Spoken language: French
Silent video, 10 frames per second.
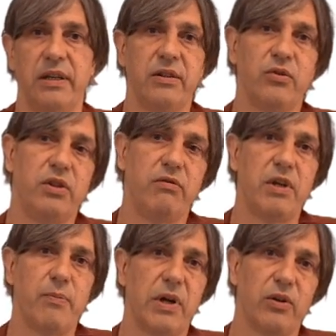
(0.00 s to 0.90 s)
est
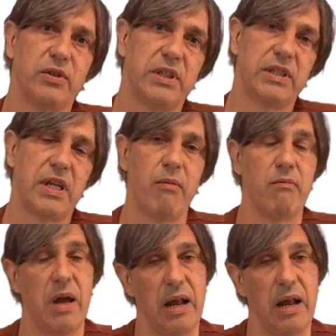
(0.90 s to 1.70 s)
notifiée par le système,